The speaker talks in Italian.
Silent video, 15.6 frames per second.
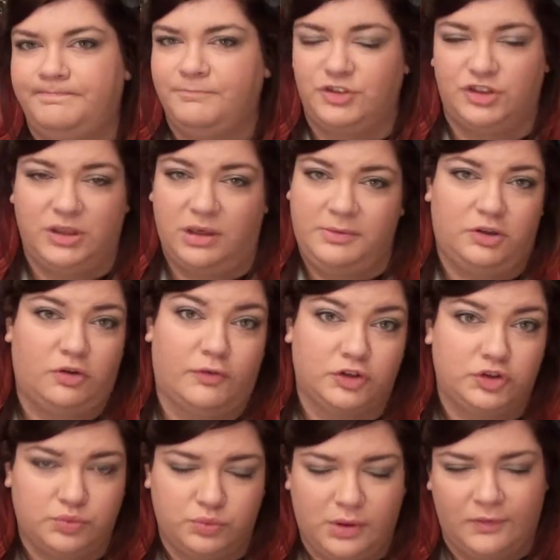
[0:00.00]
generalmente lo
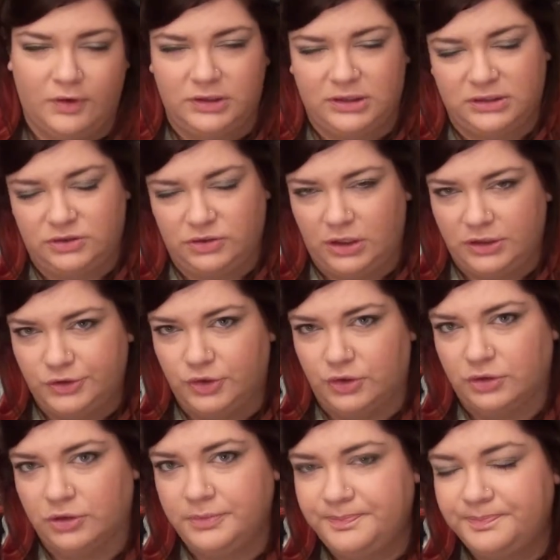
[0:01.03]
faccio una volta al
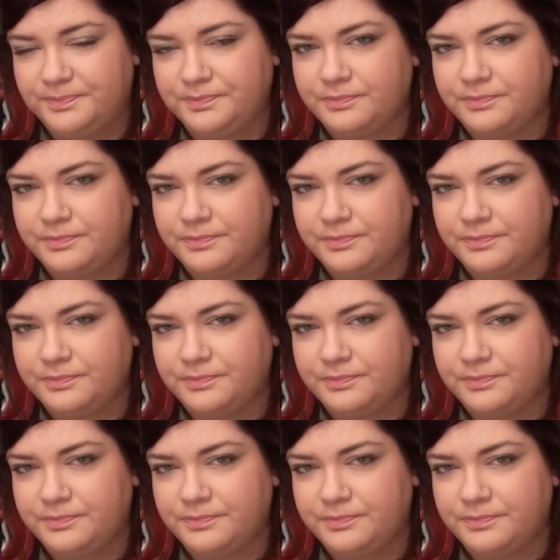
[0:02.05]
giorno